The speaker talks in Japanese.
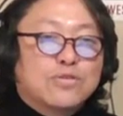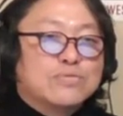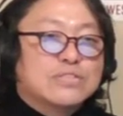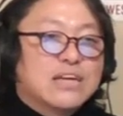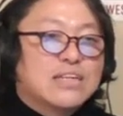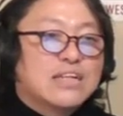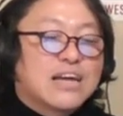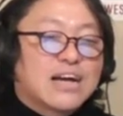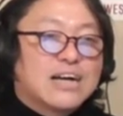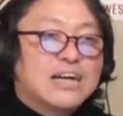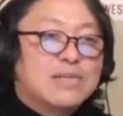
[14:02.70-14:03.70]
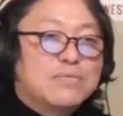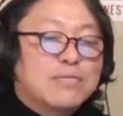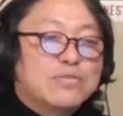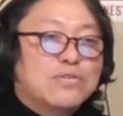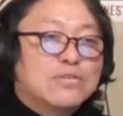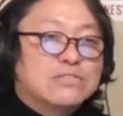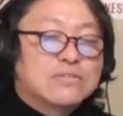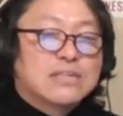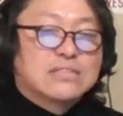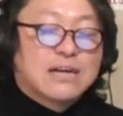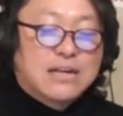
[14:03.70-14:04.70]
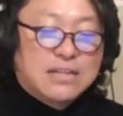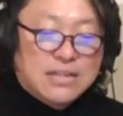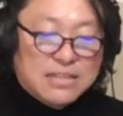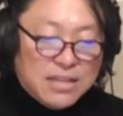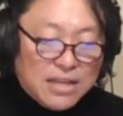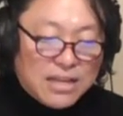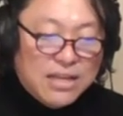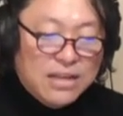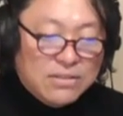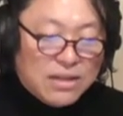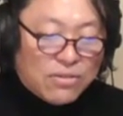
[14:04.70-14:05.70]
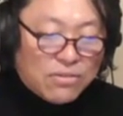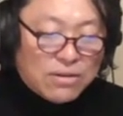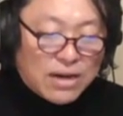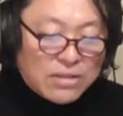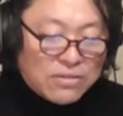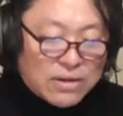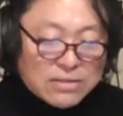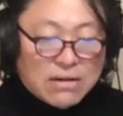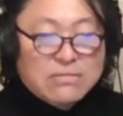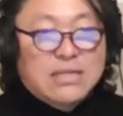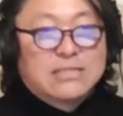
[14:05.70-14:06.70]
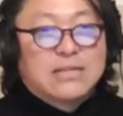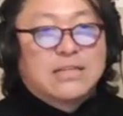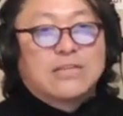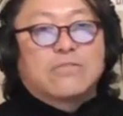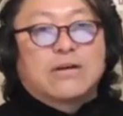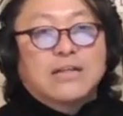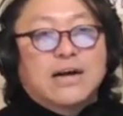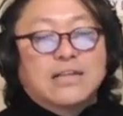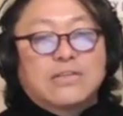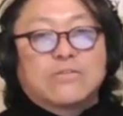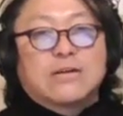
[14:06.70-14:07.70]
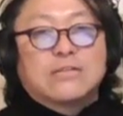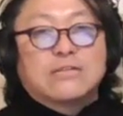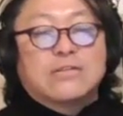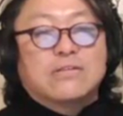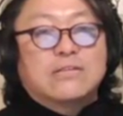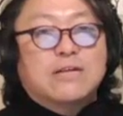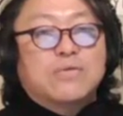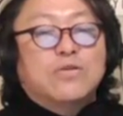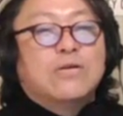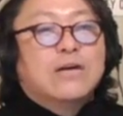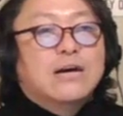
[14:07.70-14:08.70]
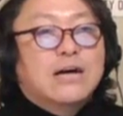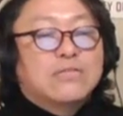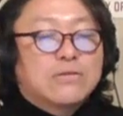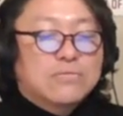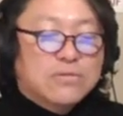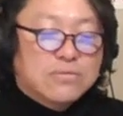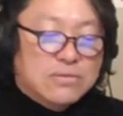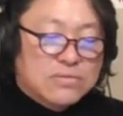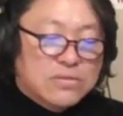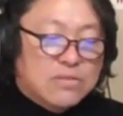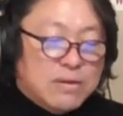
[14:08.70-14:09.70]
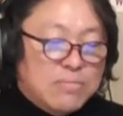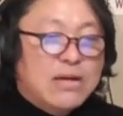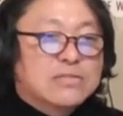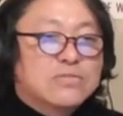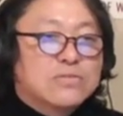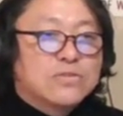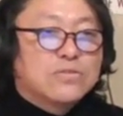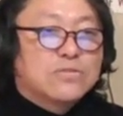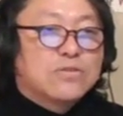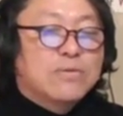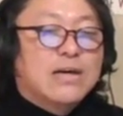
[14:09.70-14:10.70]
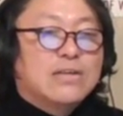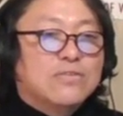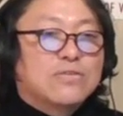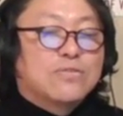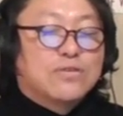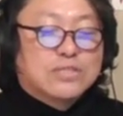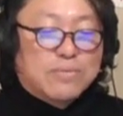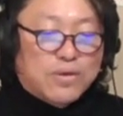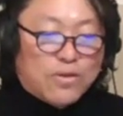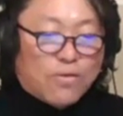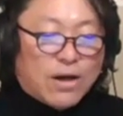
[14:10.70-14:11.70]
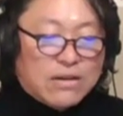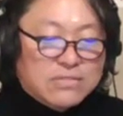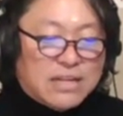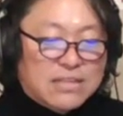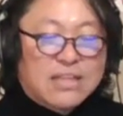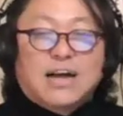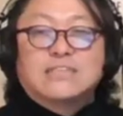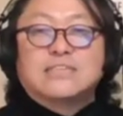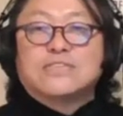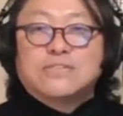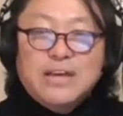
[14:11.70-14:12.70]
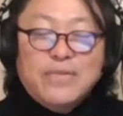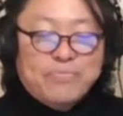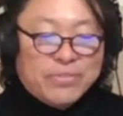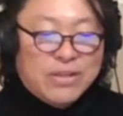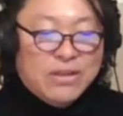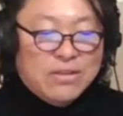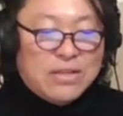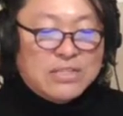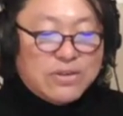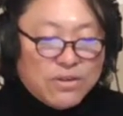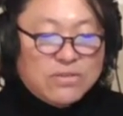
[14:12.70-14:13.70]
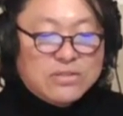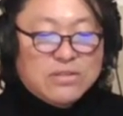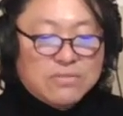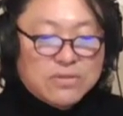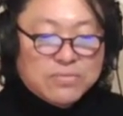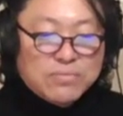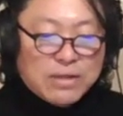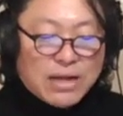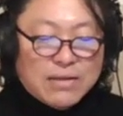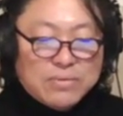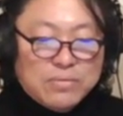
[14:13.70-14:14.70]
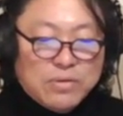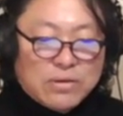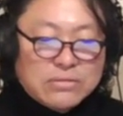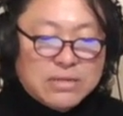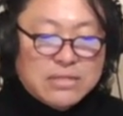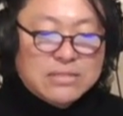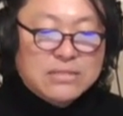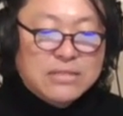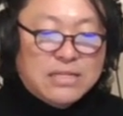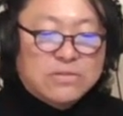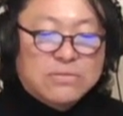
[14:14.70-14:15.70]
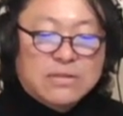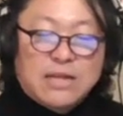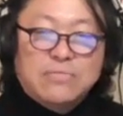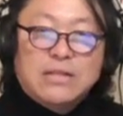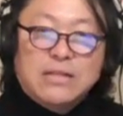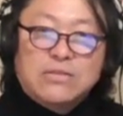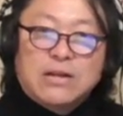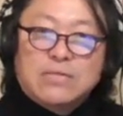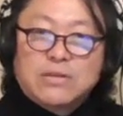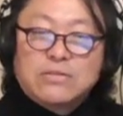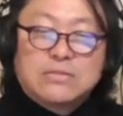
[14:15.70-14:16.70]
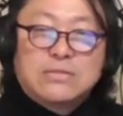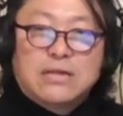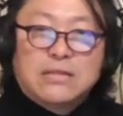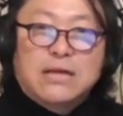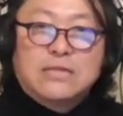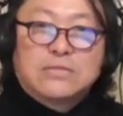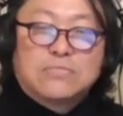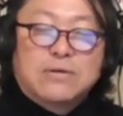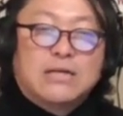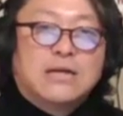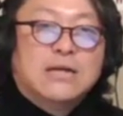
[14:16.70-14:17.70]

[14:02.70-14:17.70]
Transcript: 分的な中山美穂に受け継がれてってで今回のワクワクさせてとかね派手とかっていうあの辺りもあのそのままそのちょっと前の小泉今日子が歌ってた感じですよね。でそれをその中山美穂が受け継いでそのテレビでねドラマの視点でそのまあ青